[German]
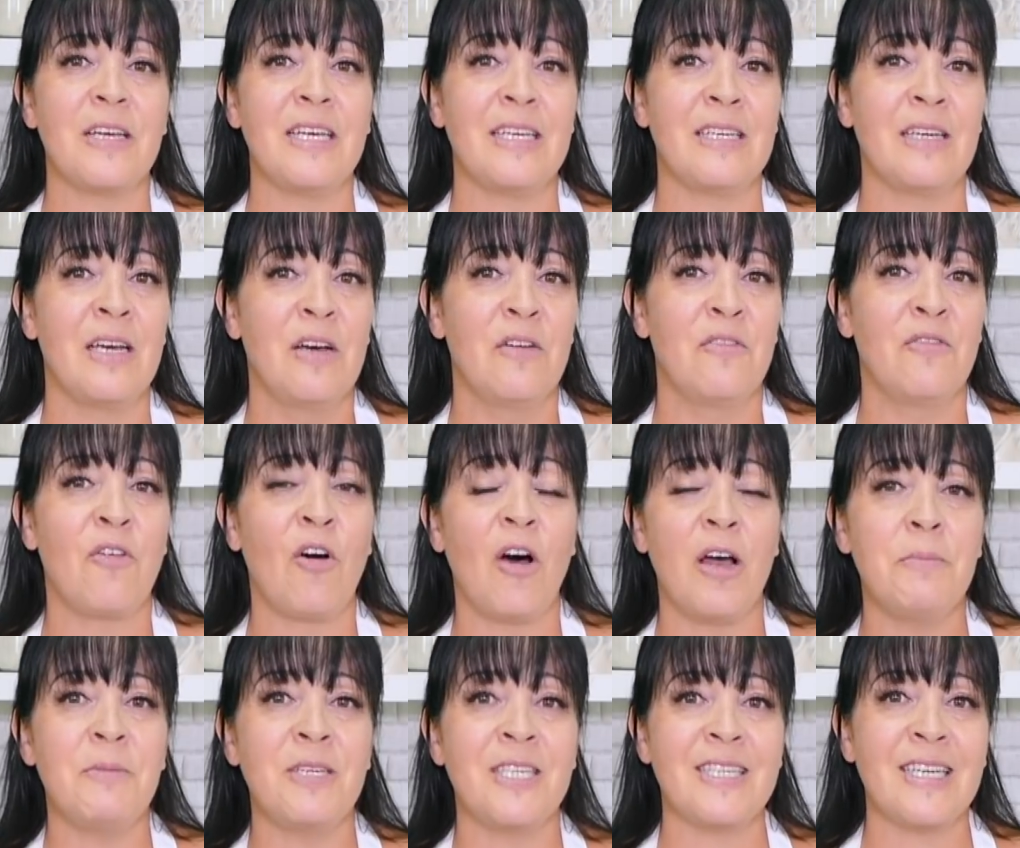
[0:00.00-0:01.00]
Ich
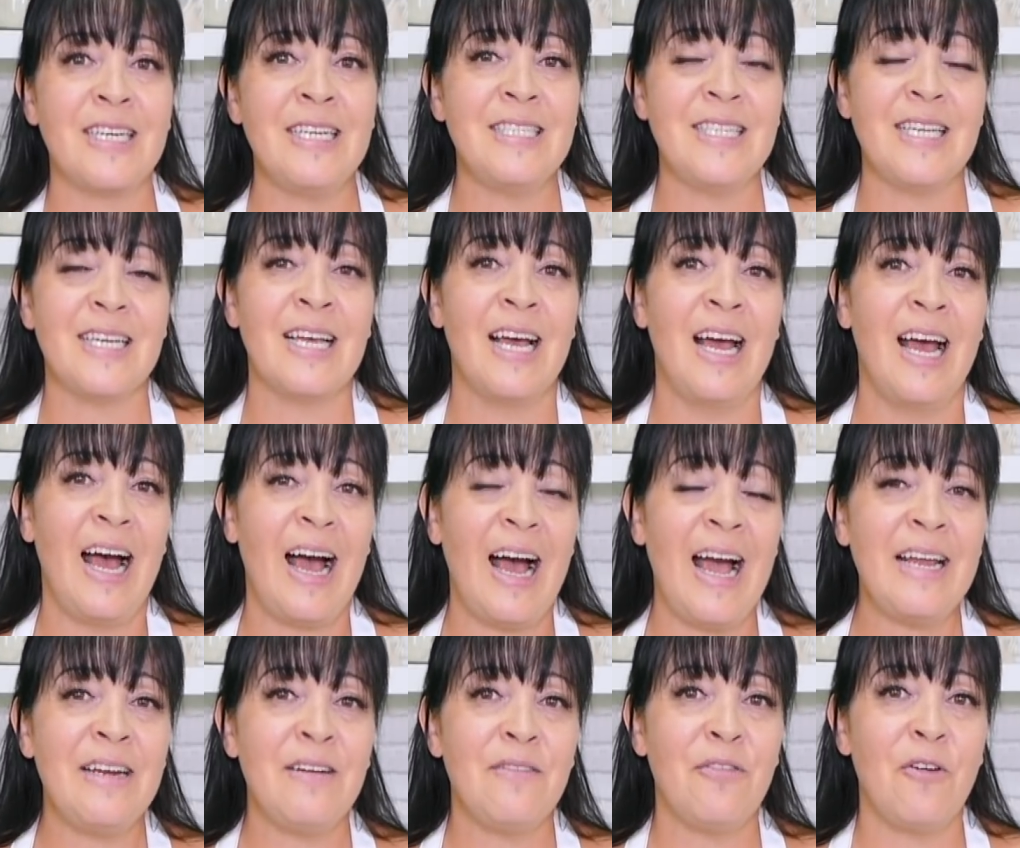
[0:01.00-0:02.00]
freue mich riesig,
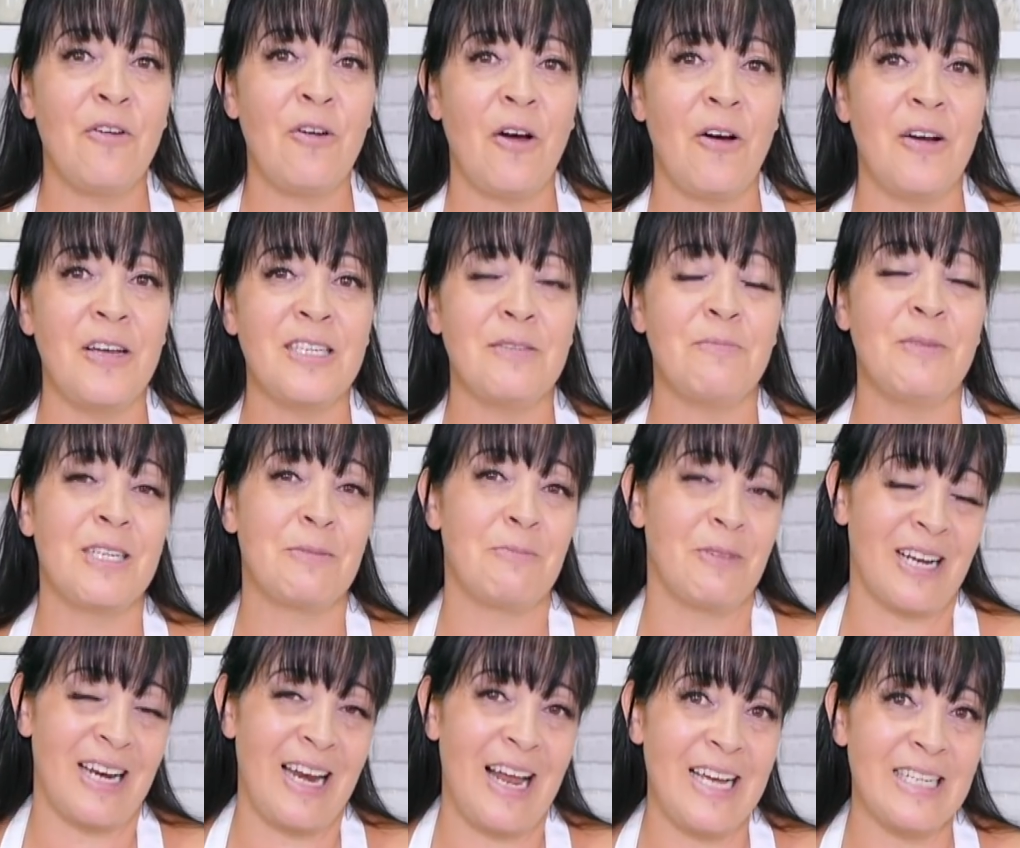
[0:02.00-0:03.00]
einen von euch mit
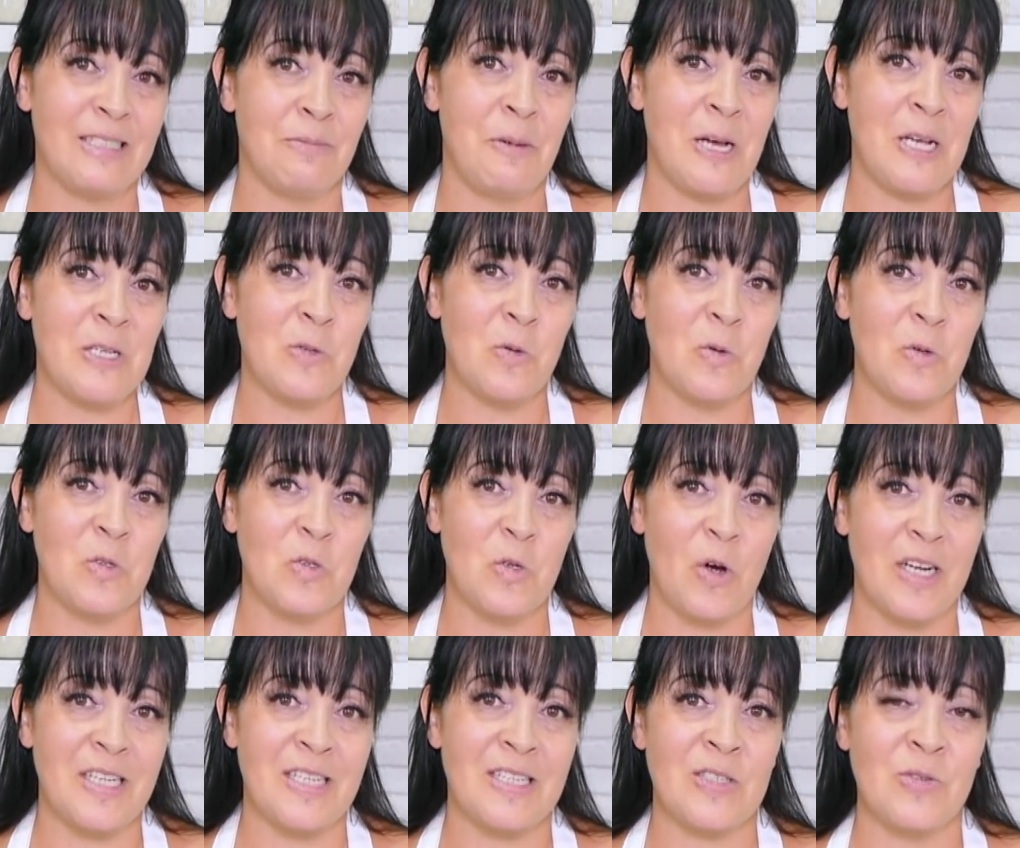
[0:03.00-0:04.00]
Begleitperson
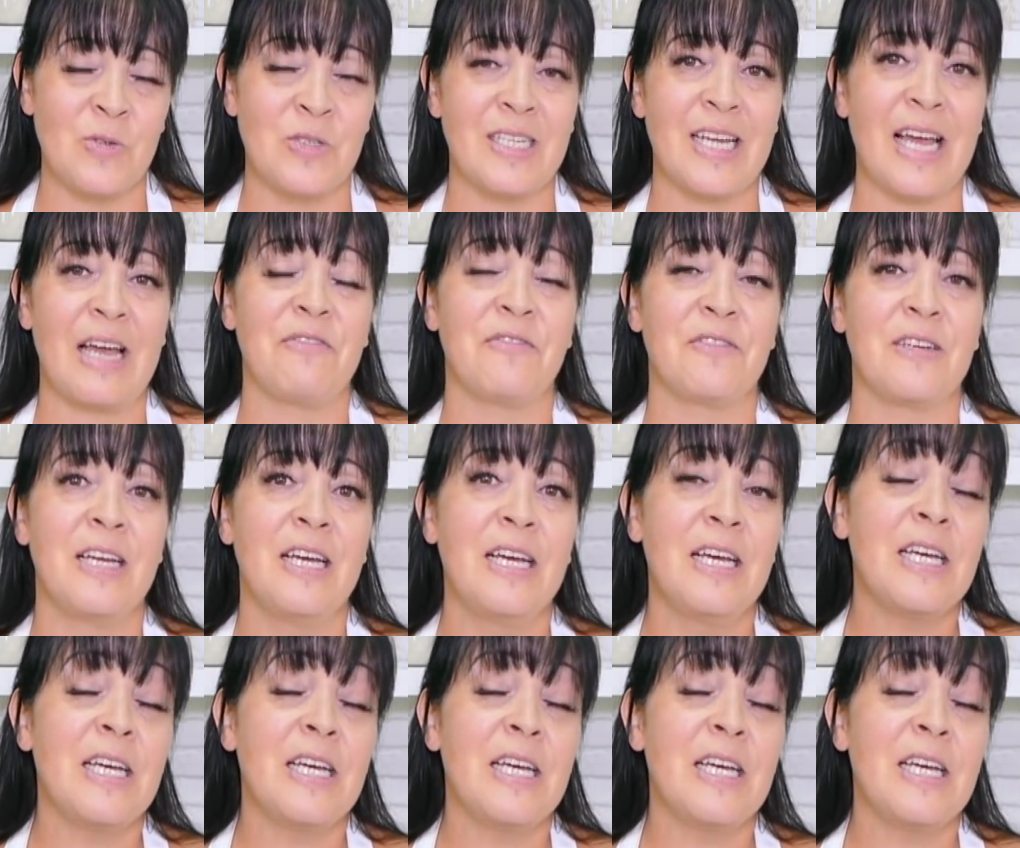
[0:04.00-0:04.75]
dort zu treffen.